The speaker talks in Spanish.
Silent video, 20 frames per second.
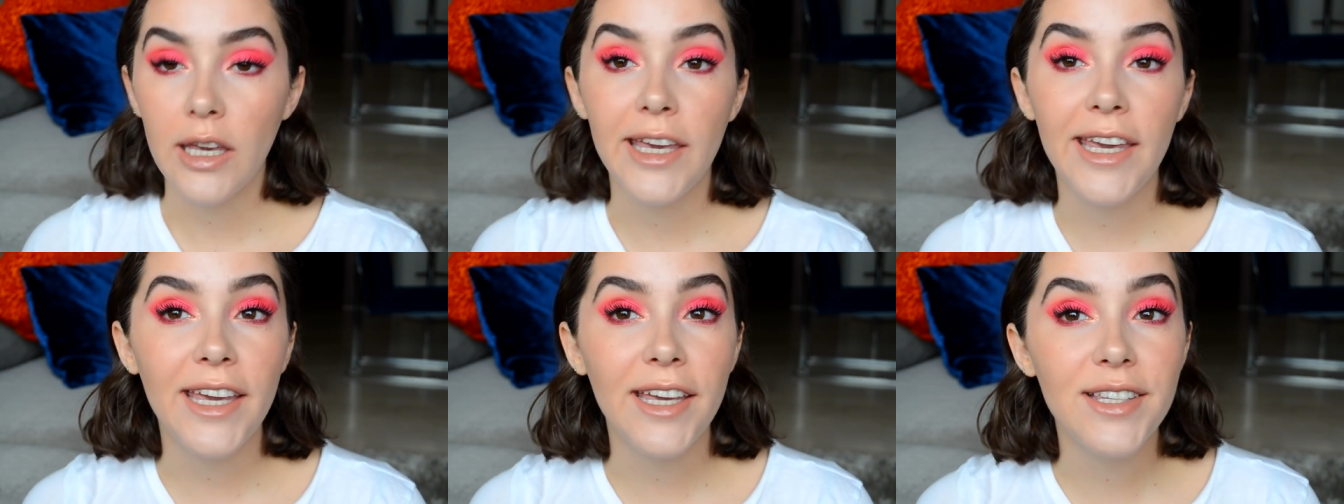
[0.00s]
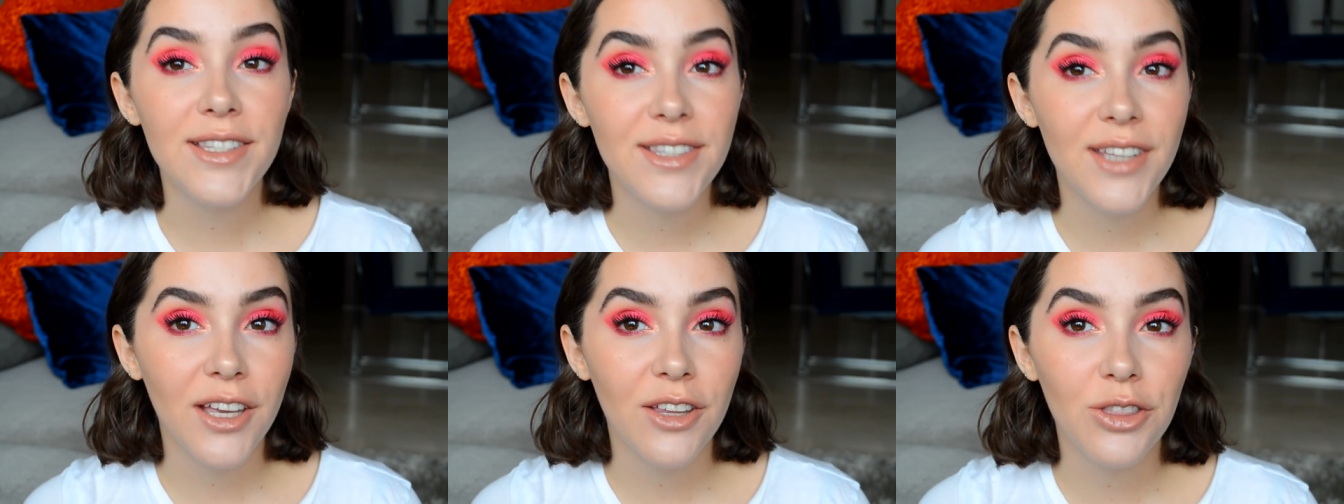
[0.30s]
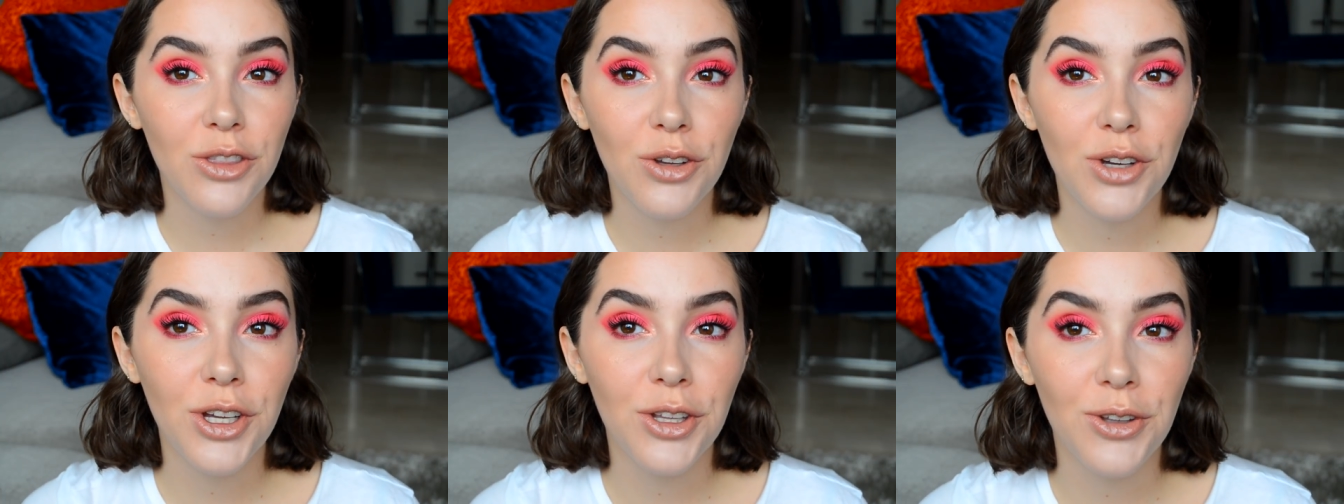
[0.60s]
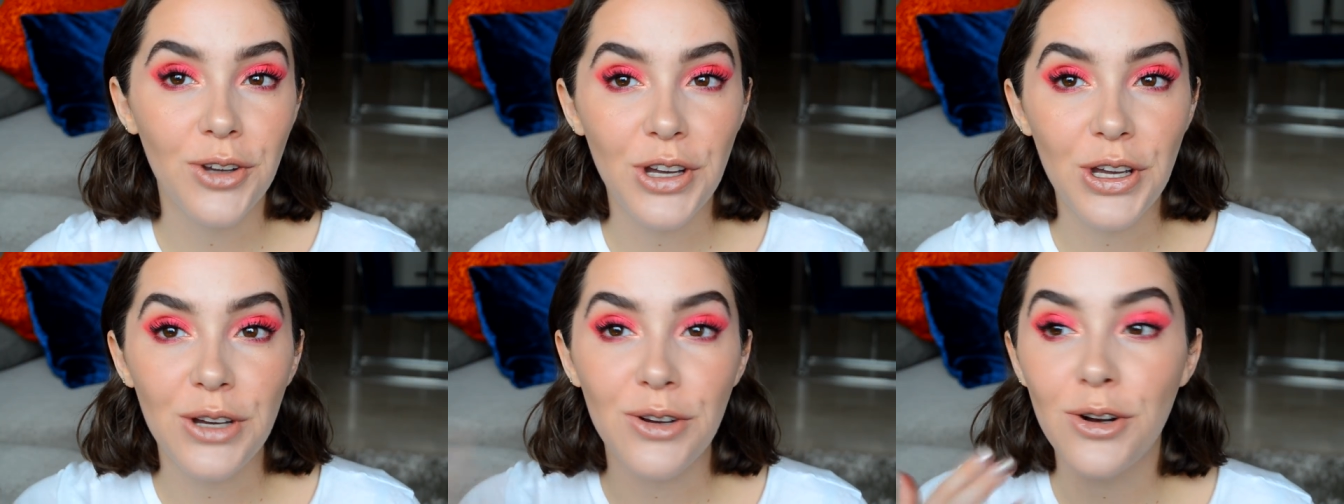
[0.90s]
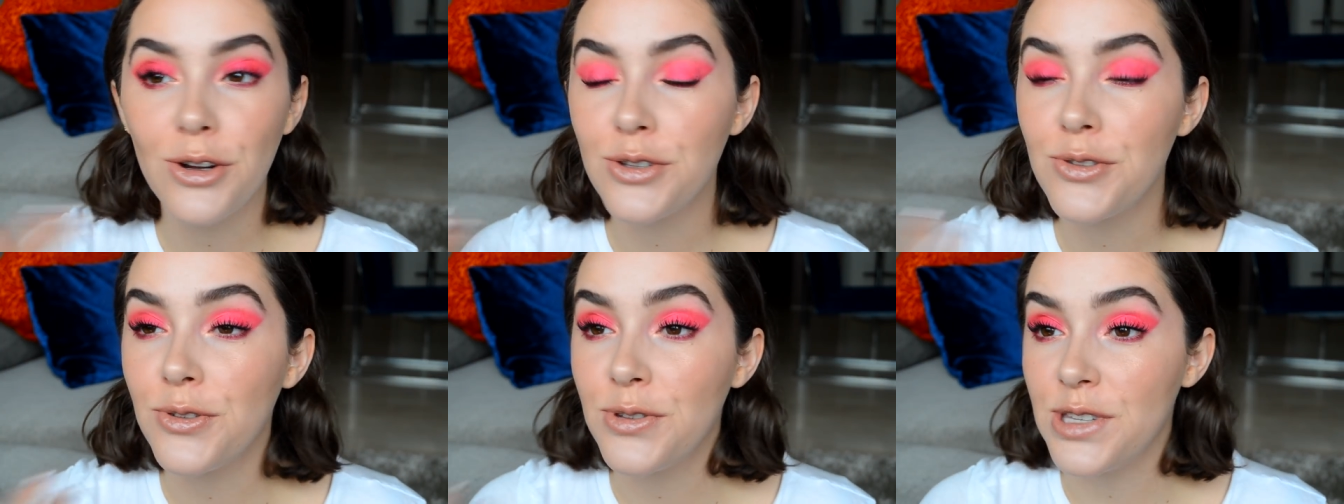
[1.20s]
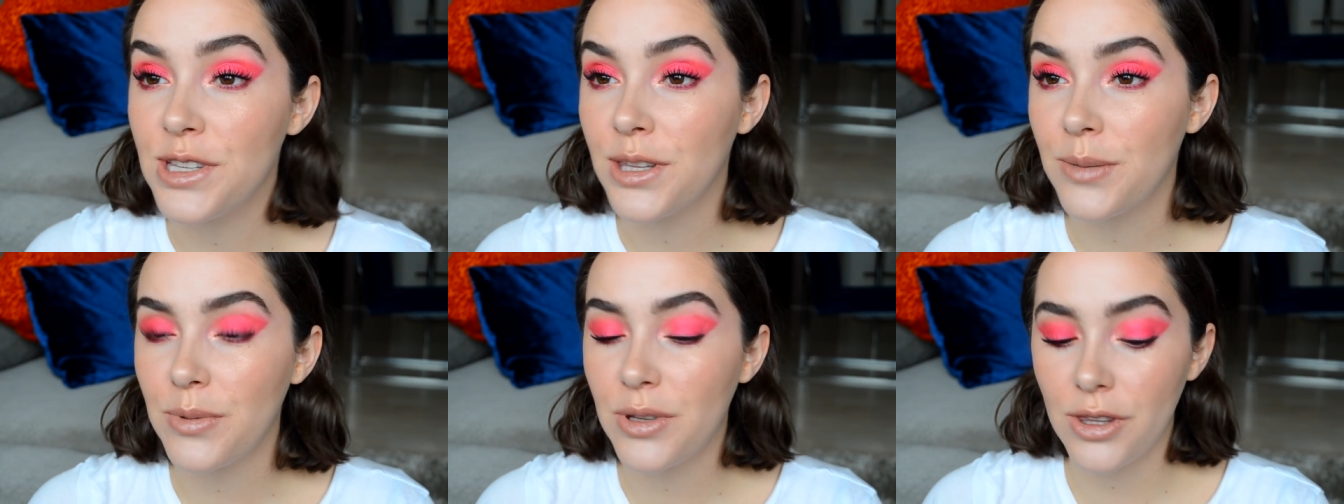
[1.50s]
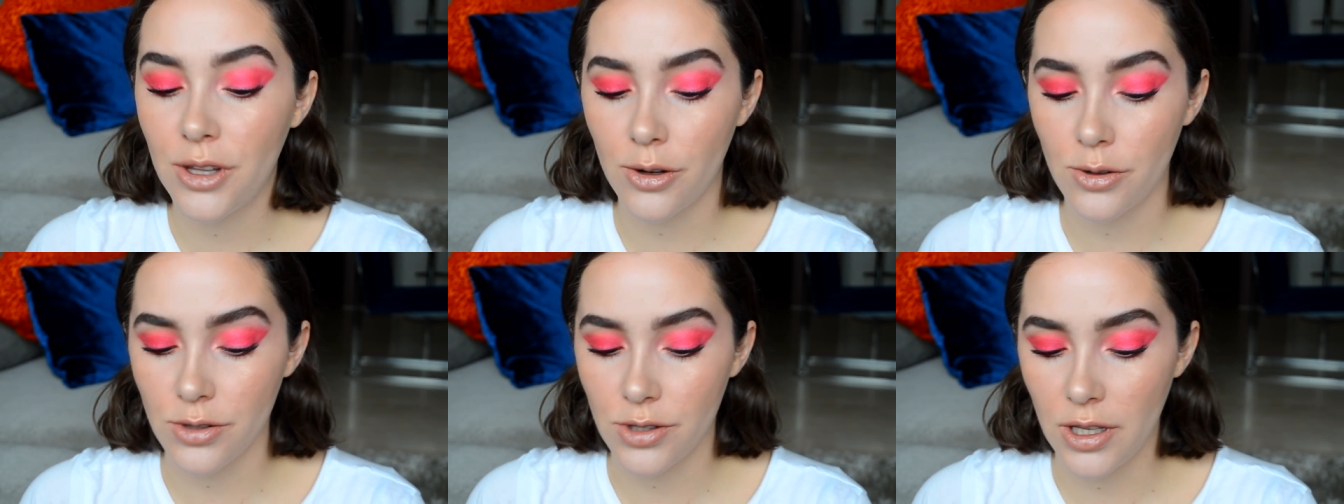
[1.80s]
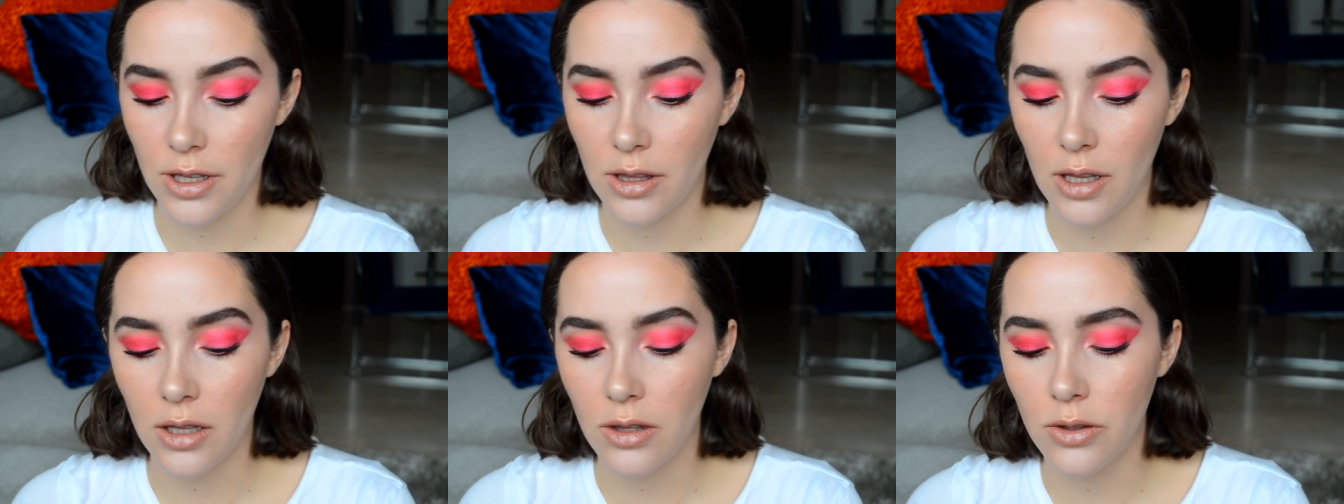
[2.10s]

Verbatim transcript: Y siento que no quedó lo suficientemente rosita,